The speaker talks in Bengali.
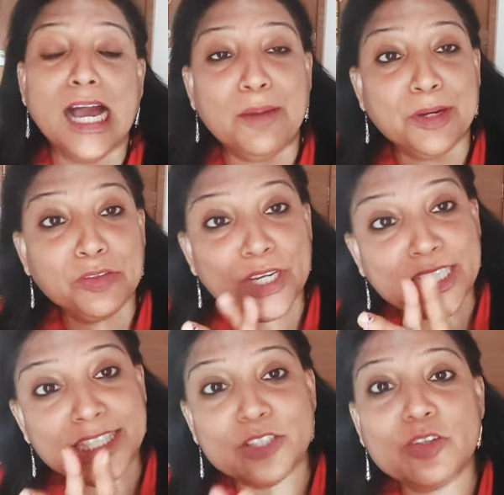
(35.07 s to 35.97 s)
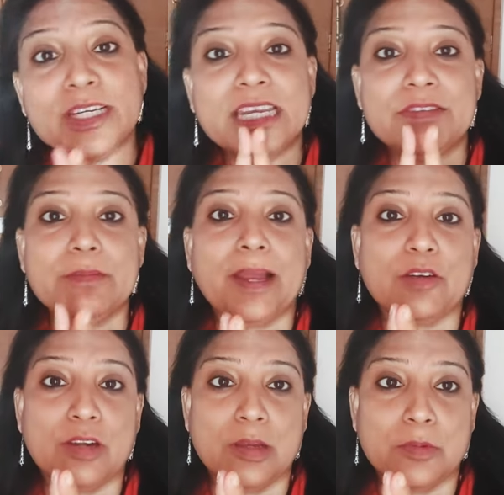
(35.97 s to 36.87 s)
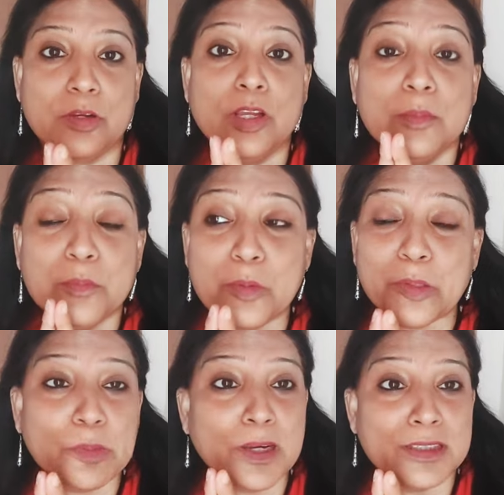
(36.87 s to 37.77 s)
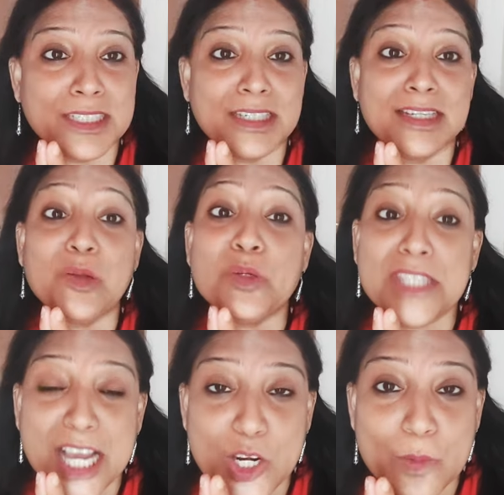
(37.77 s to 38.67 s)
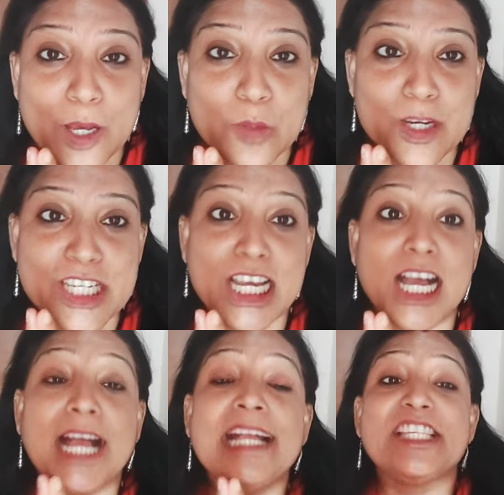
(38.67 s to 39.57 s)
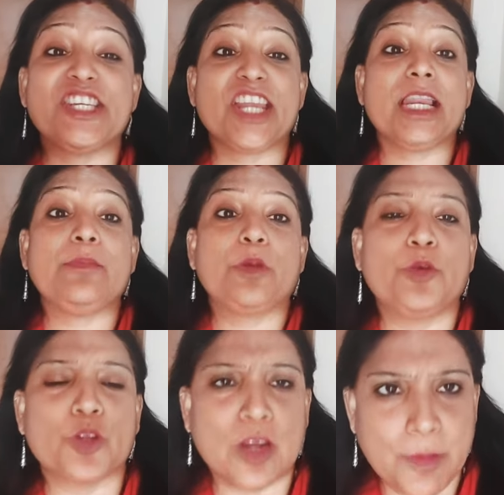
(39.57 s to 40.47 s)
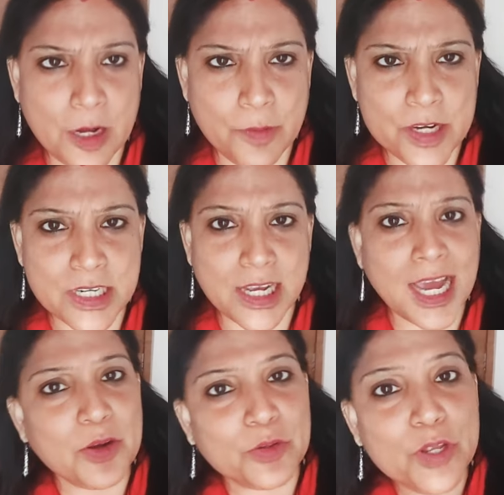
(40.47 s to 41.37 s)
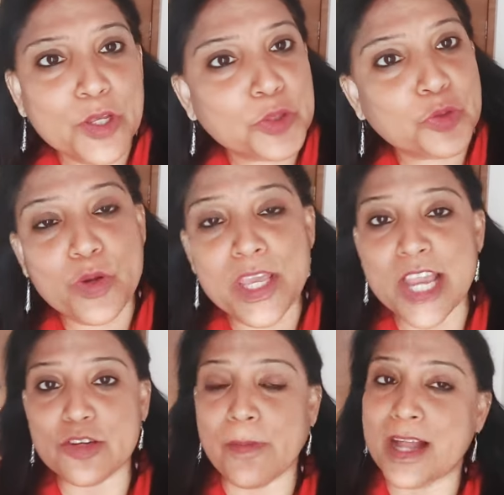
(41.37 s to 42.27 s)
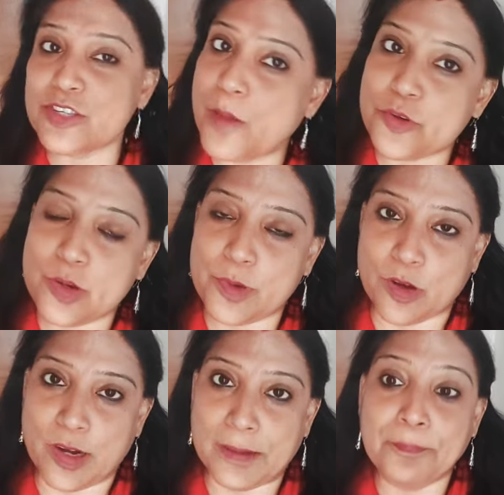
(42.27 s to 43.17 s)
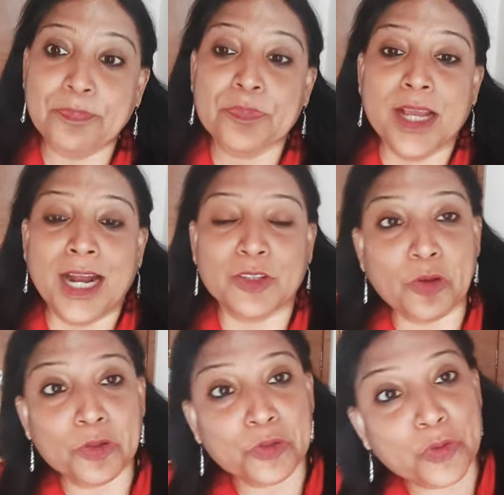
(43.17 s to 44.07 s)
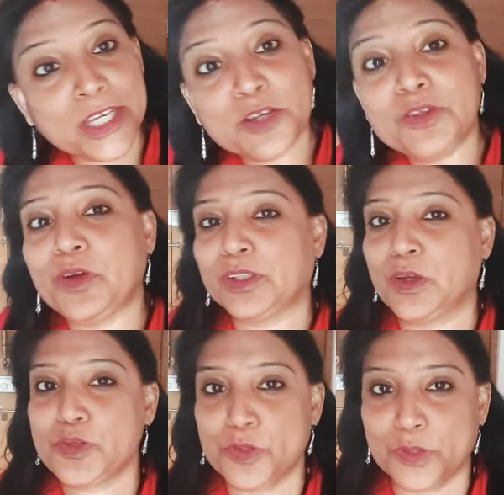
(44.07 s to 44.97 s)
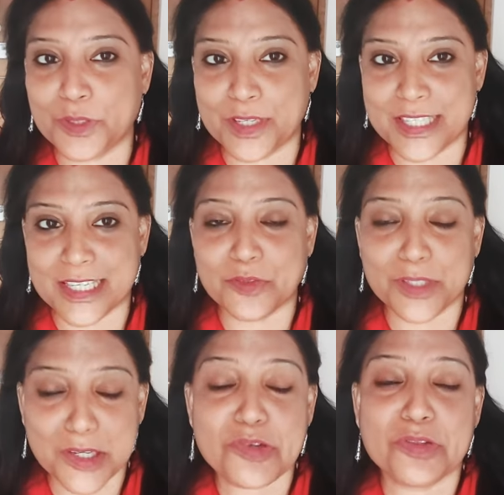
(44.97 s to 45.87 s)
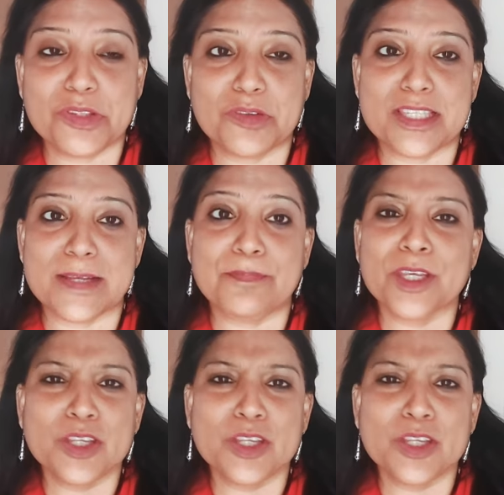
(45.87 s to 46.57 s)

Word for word: আমরা কিন্তু এটার থেকেও নেগেটিভিটি বার করে নেব বলবো তোমার যে লোক দেখানো ভালোবাসা চ্যানেল প্রমোট করা ভালোবাসা কারণ তরি এইসব কাজ সবসময় করে আর তখন তরিকে নিয়ে কথাটি শুনতে হয়েছে তরিকেও শুনতে হয়েছে